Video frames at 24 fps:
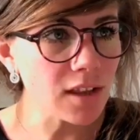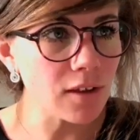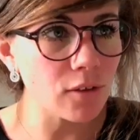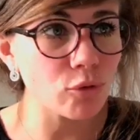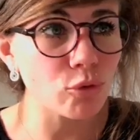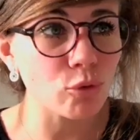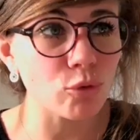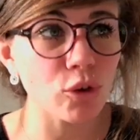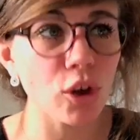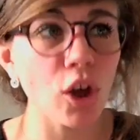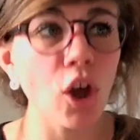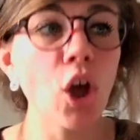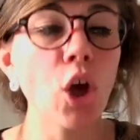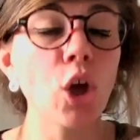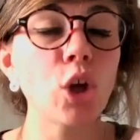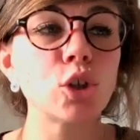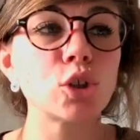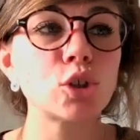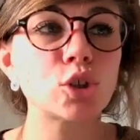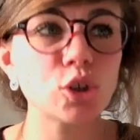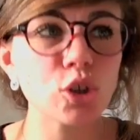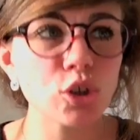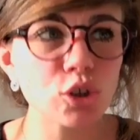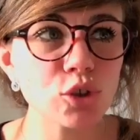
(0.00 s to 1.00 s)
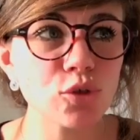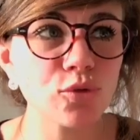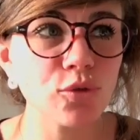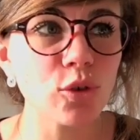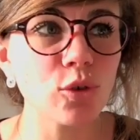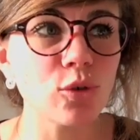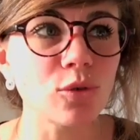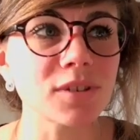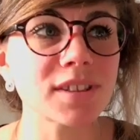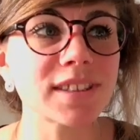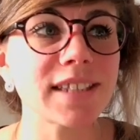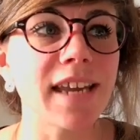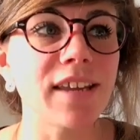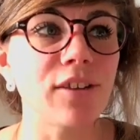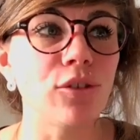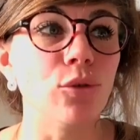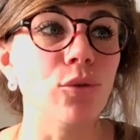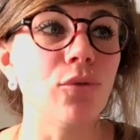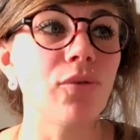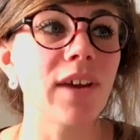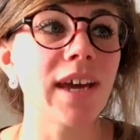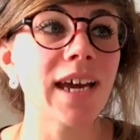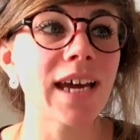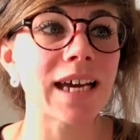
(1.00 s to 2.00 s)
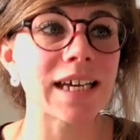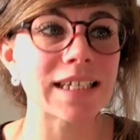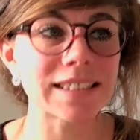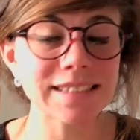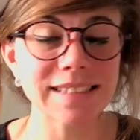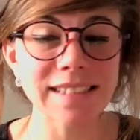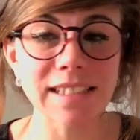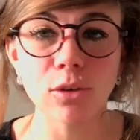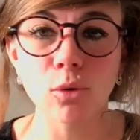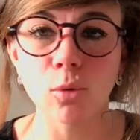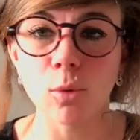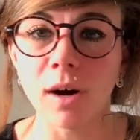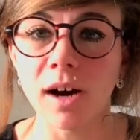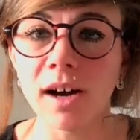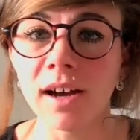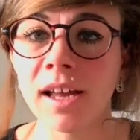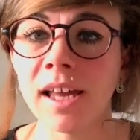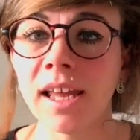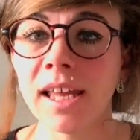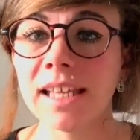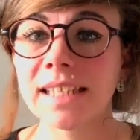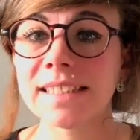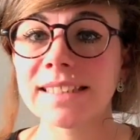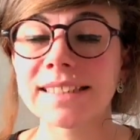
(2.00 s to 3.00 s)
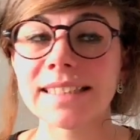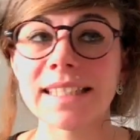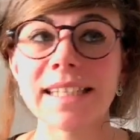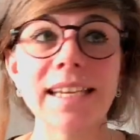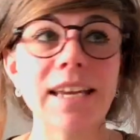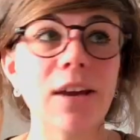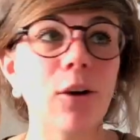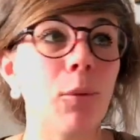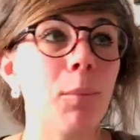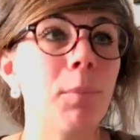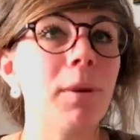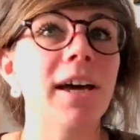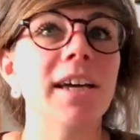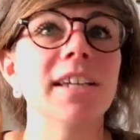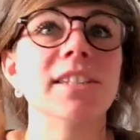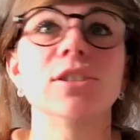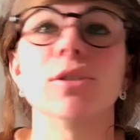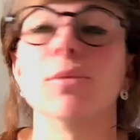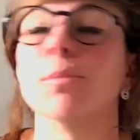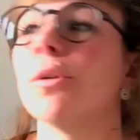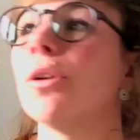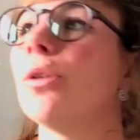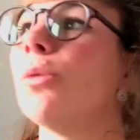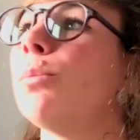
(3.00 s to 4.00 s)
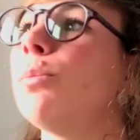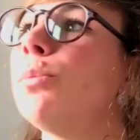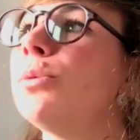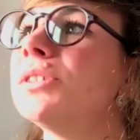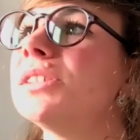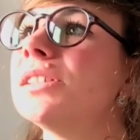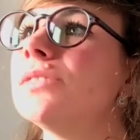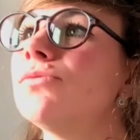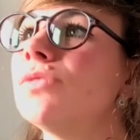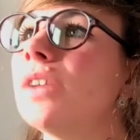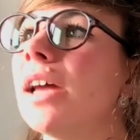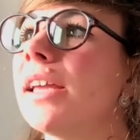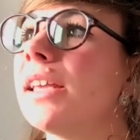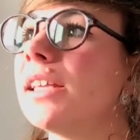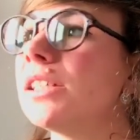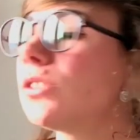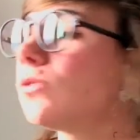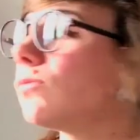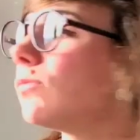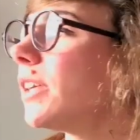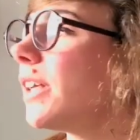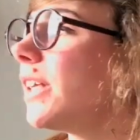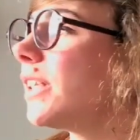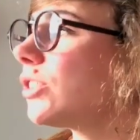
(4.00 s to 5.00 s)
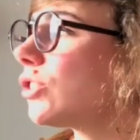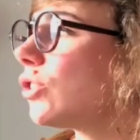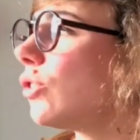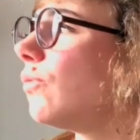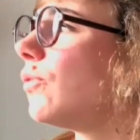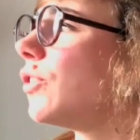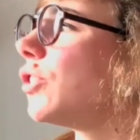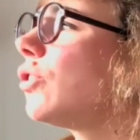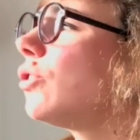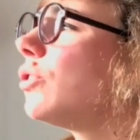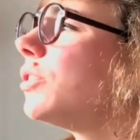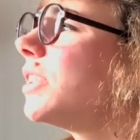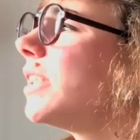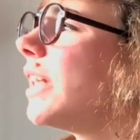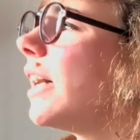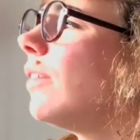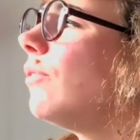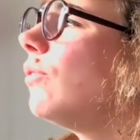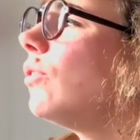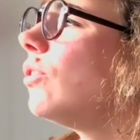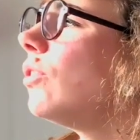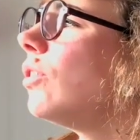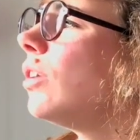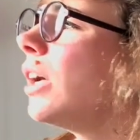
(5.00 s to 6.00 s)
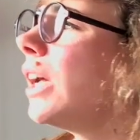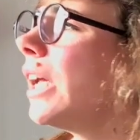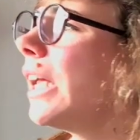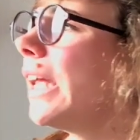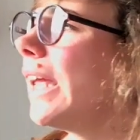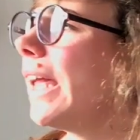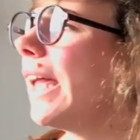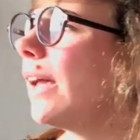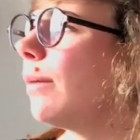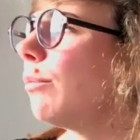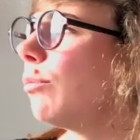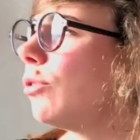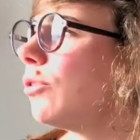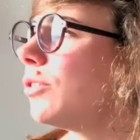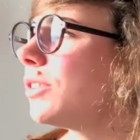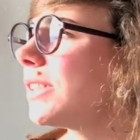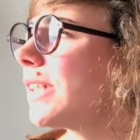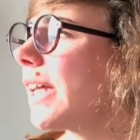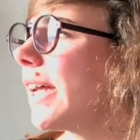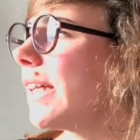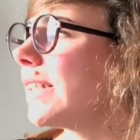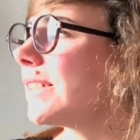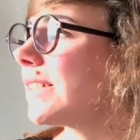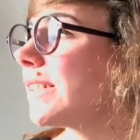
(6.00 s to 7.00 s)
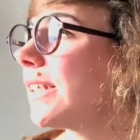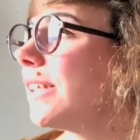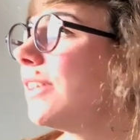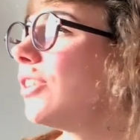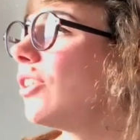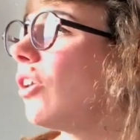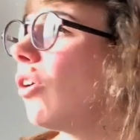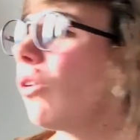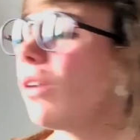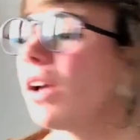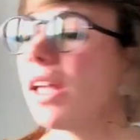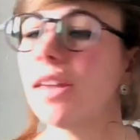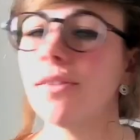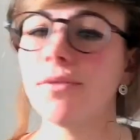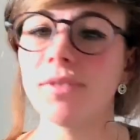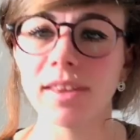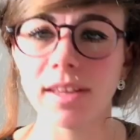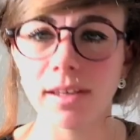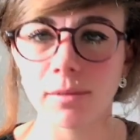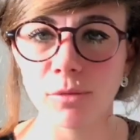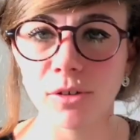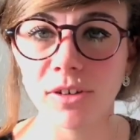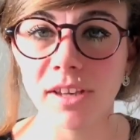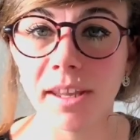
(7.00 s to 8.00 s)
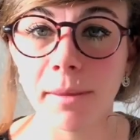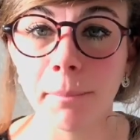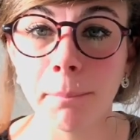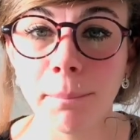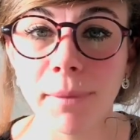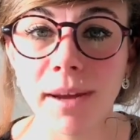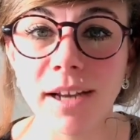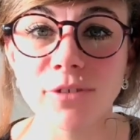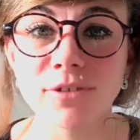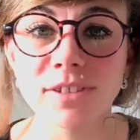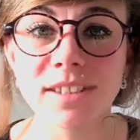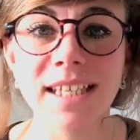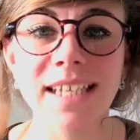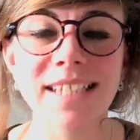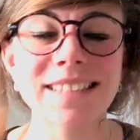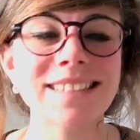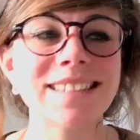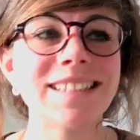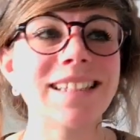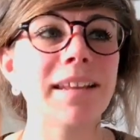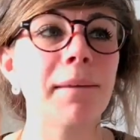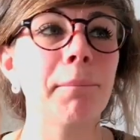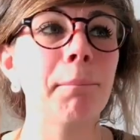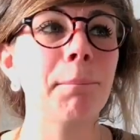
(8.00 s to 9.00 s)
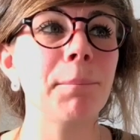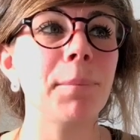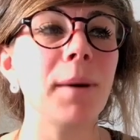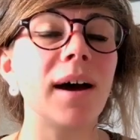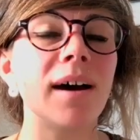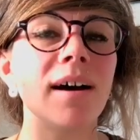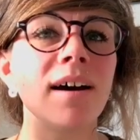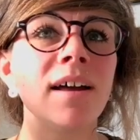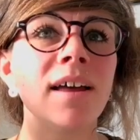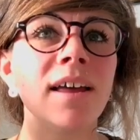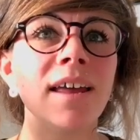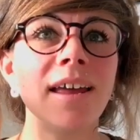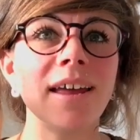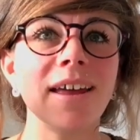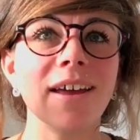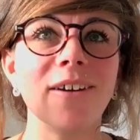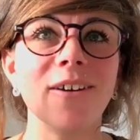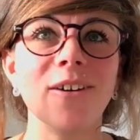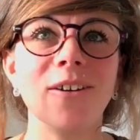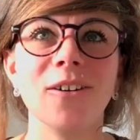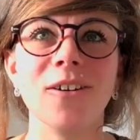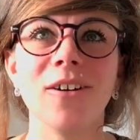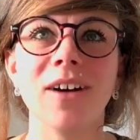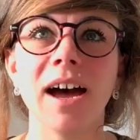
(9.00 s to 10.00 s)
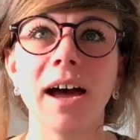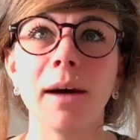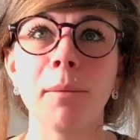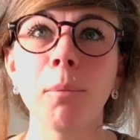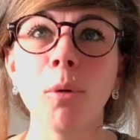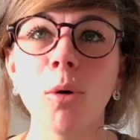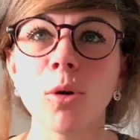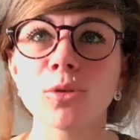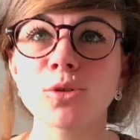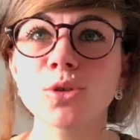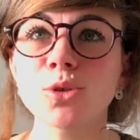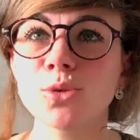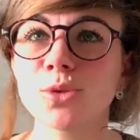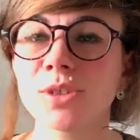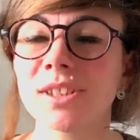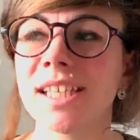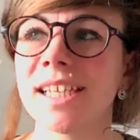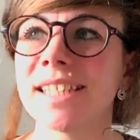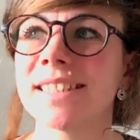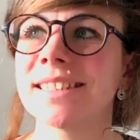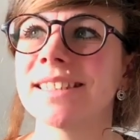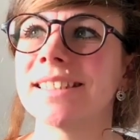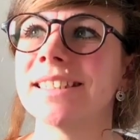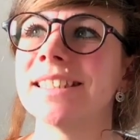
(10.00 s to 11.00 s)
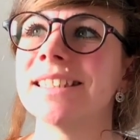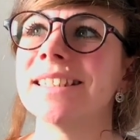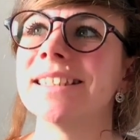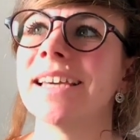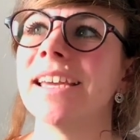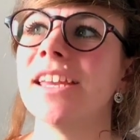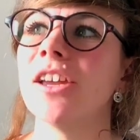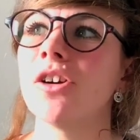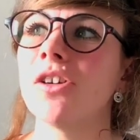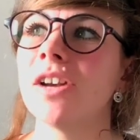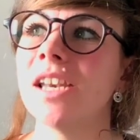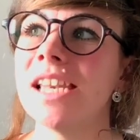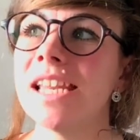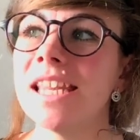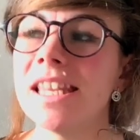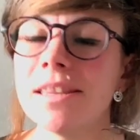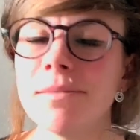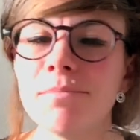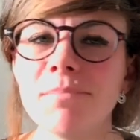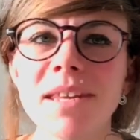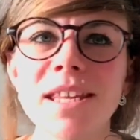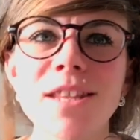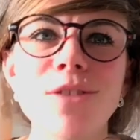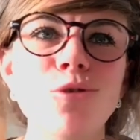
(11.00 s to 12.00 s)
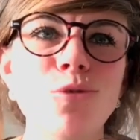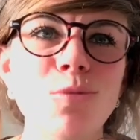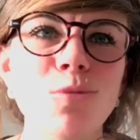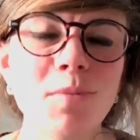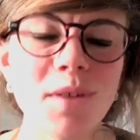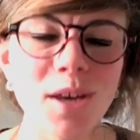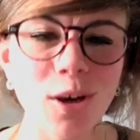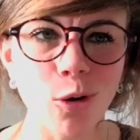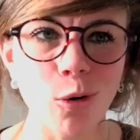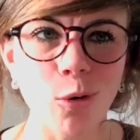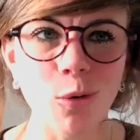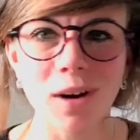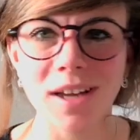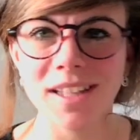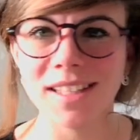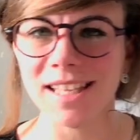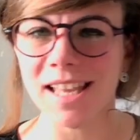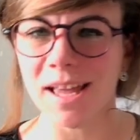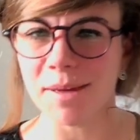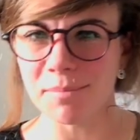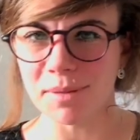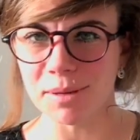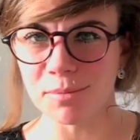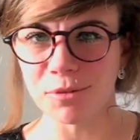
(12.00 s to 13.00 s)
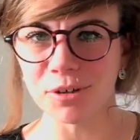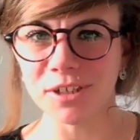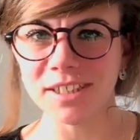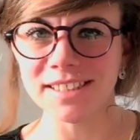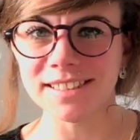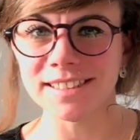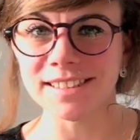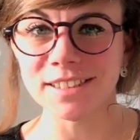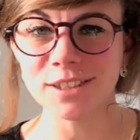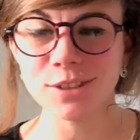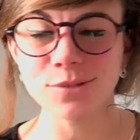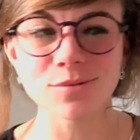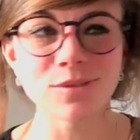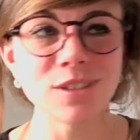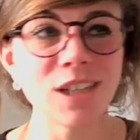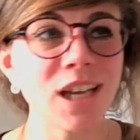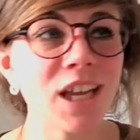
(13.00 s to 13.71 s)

Donc, ce que je vous conseille de faire, c'est quoi C'est, euh, par exemple, posez-vous la question, est-ce que votre cerveau aime le stress Non, évidemment, il n'aime pas le stress, il n'aime pas euh, apprendre sous stress. C'est d'ailleurs l'ennemi numéro un de la mémorisation.